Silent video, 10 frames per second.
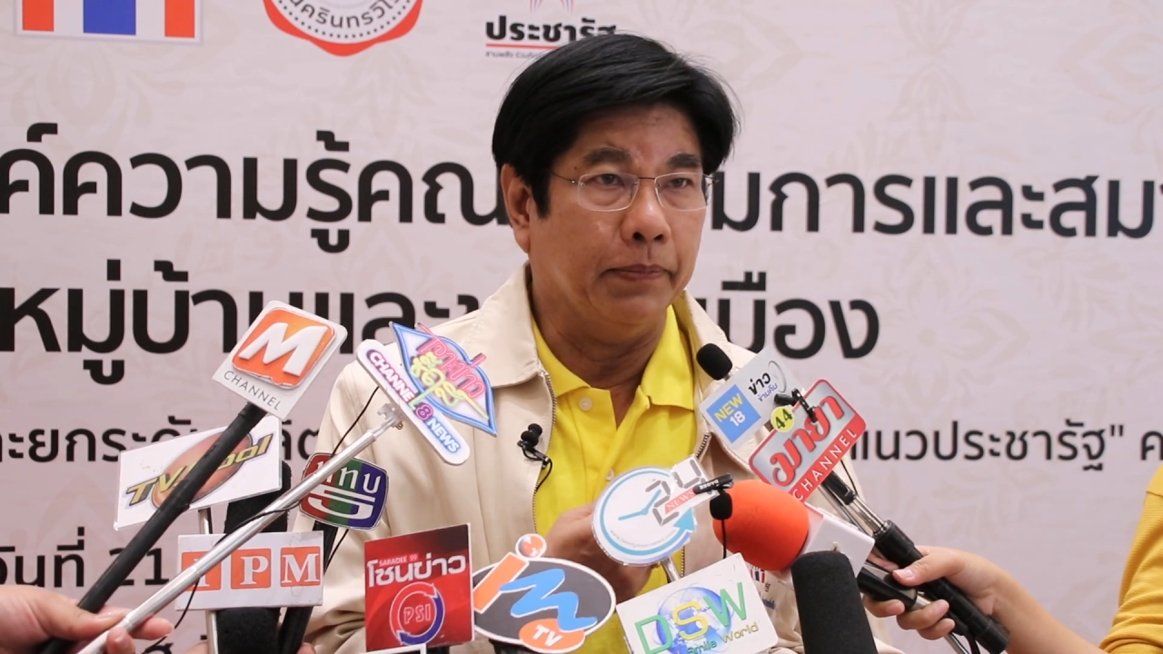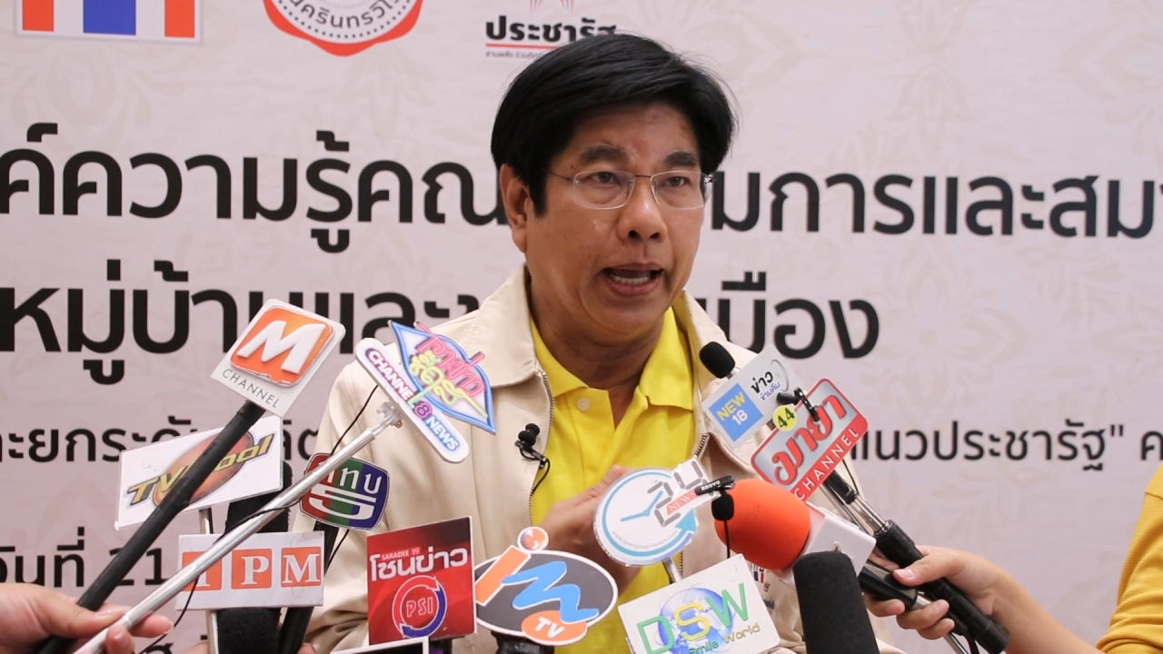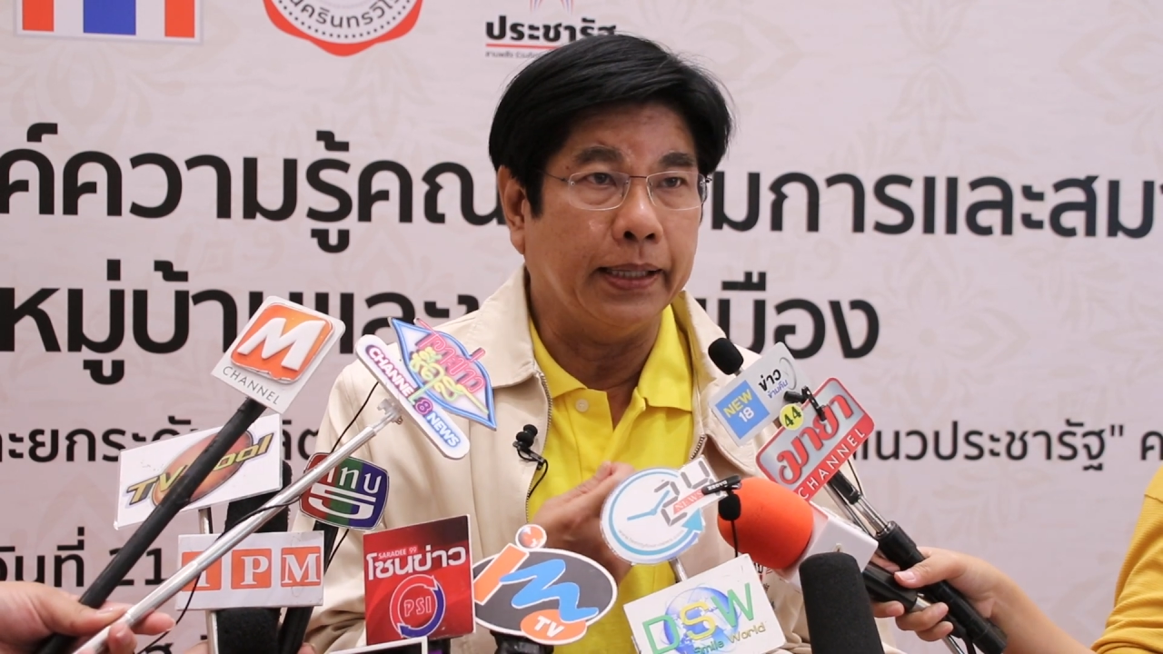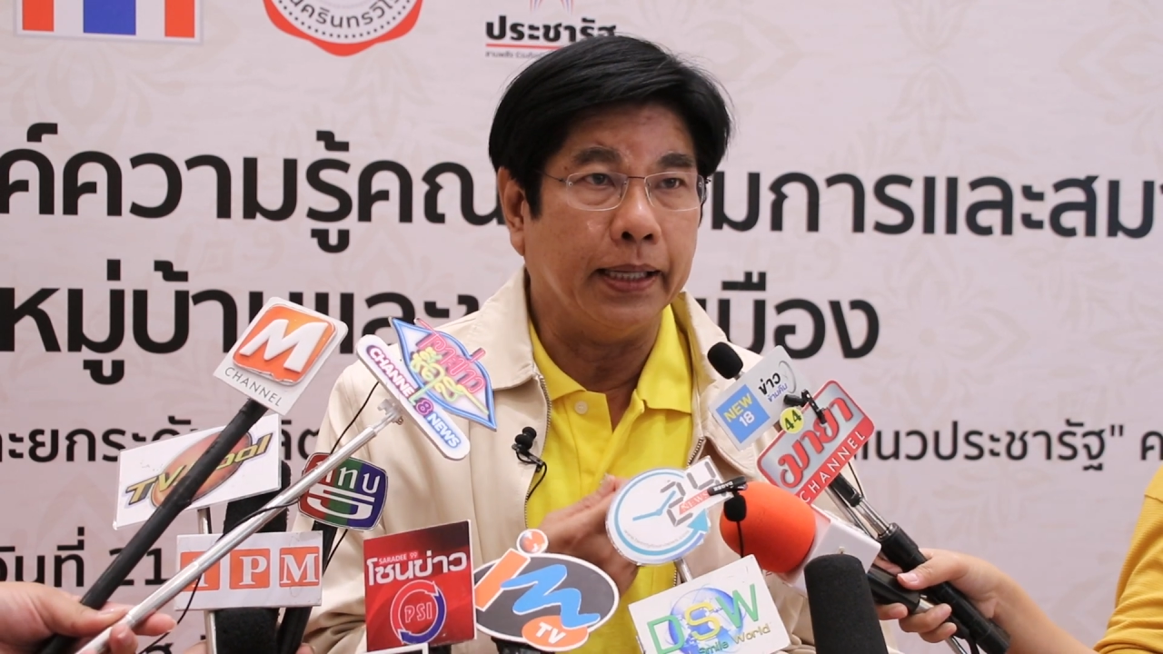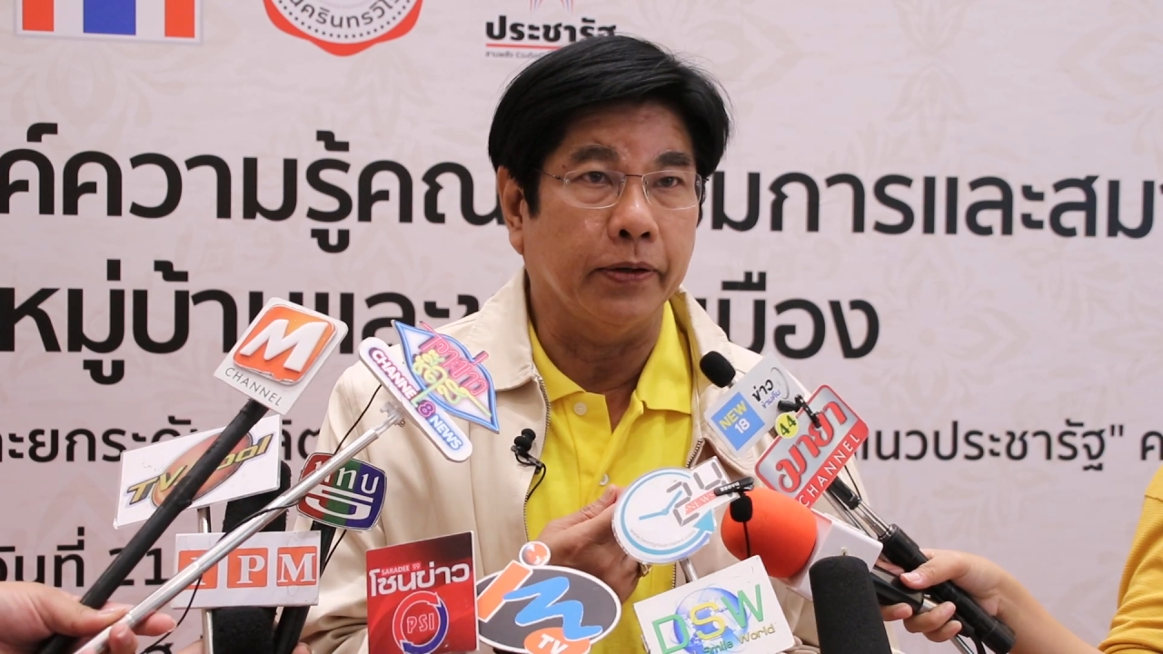น
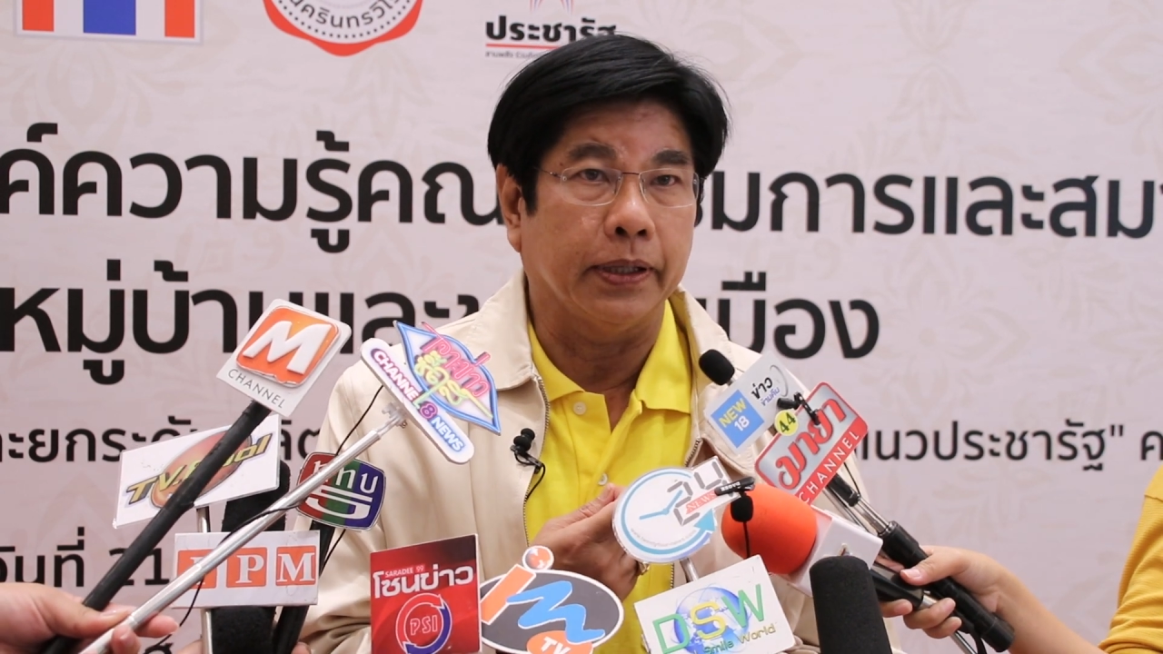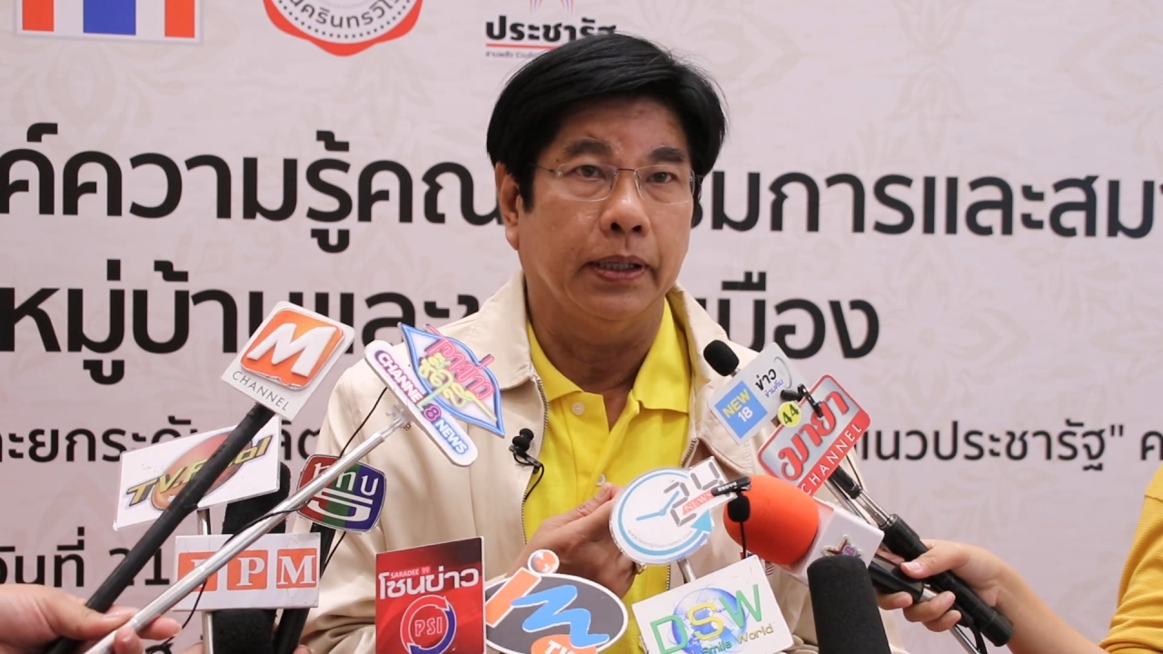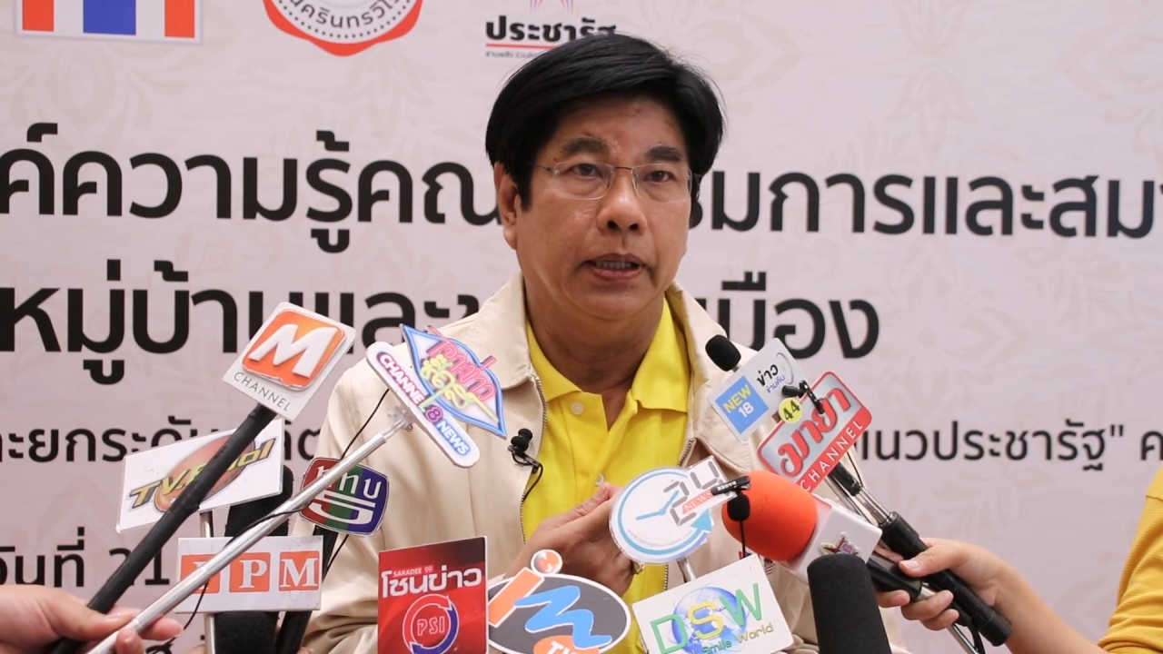มากที่สุด